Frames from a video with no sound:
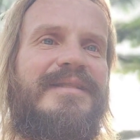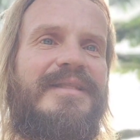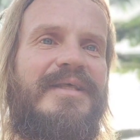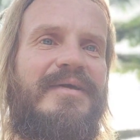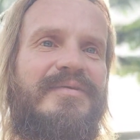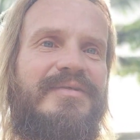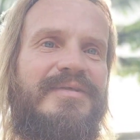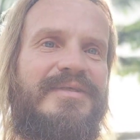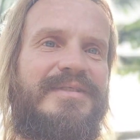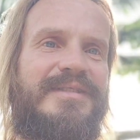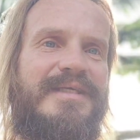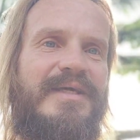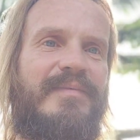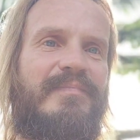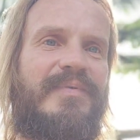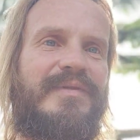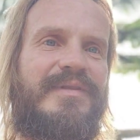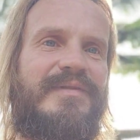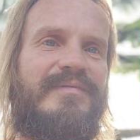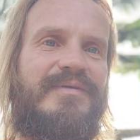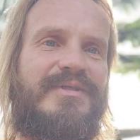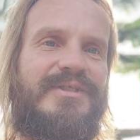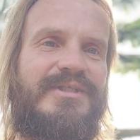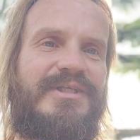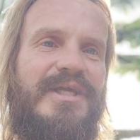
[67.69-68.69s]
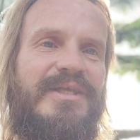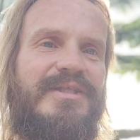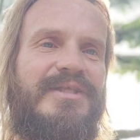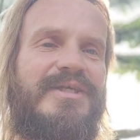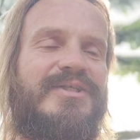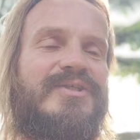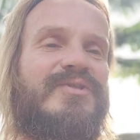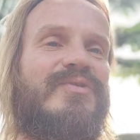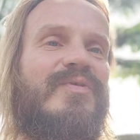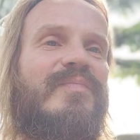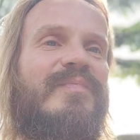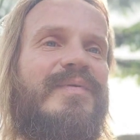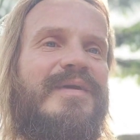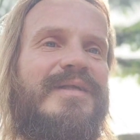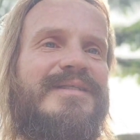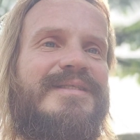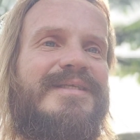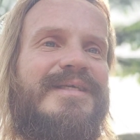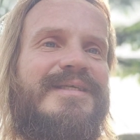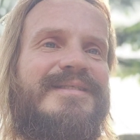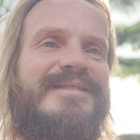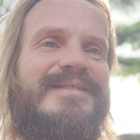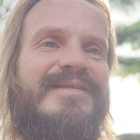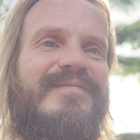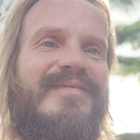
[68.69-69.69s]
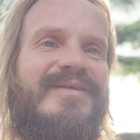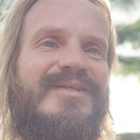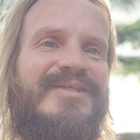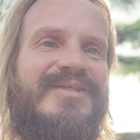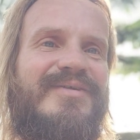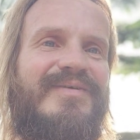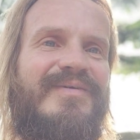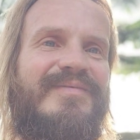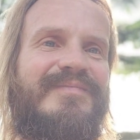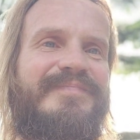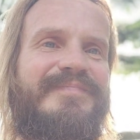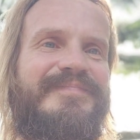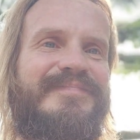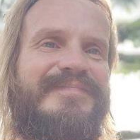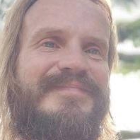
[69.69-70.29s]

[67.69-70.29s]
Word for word: даете себе подтверждение, что процесс завершен.